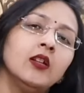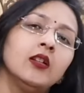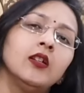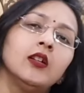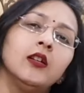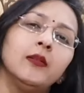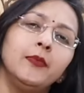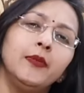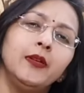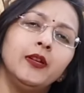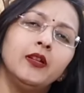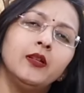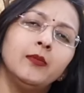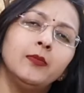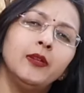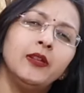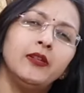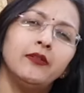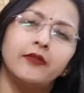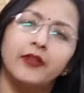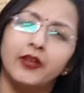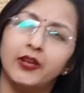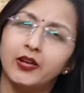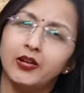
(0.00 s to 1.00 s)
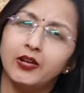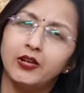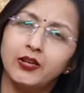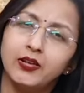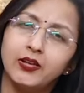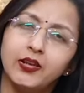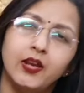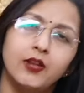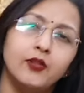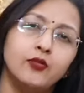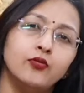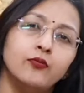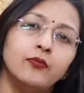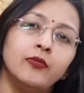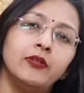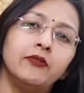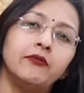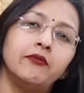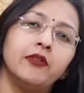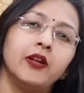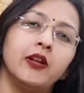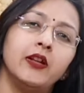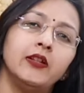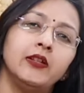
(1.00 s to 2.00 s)
कभी कभी रेयरली
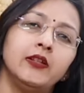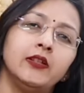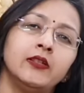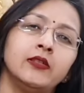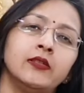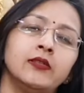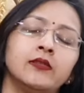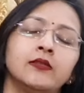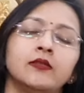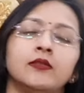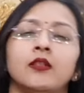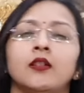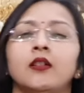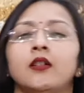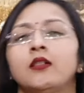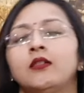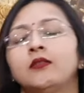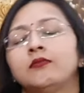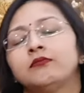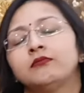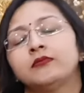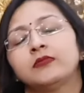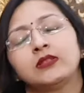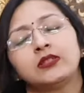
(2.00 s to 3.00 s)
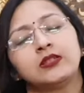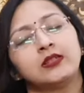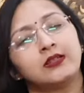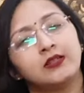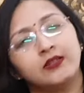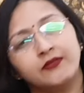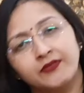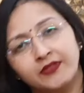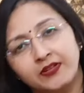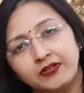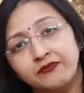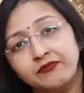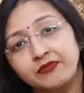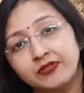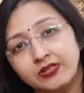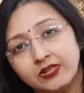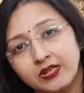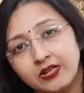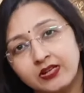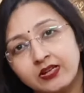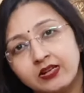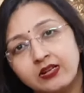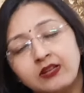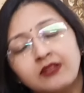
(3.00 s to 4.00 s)
एंडोमेट्राइटिस या सिग्निफिकेंट
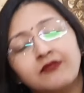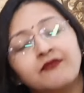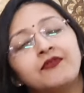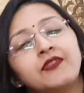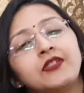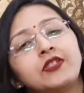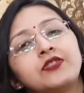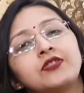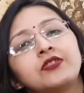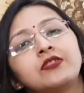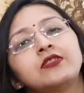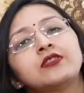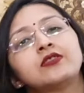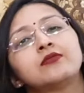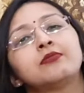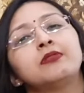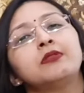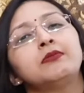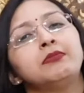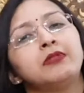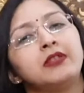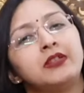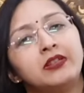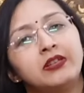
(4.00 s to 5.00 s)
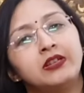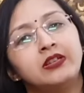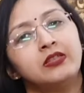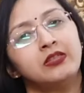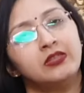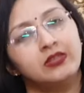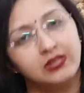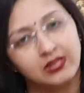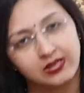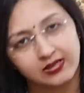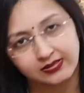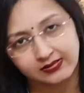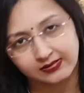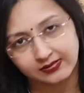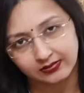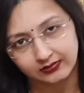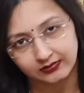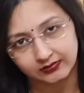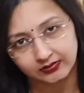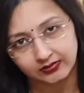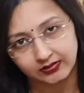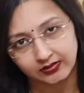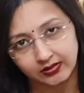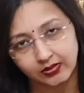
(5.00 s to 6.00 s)
विजैनल इन्फेक्शंस भी ब्लीडिंग दे
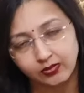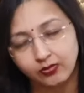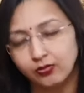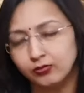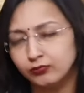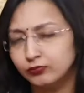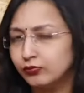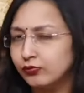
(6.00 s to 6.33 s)
सकते हैं और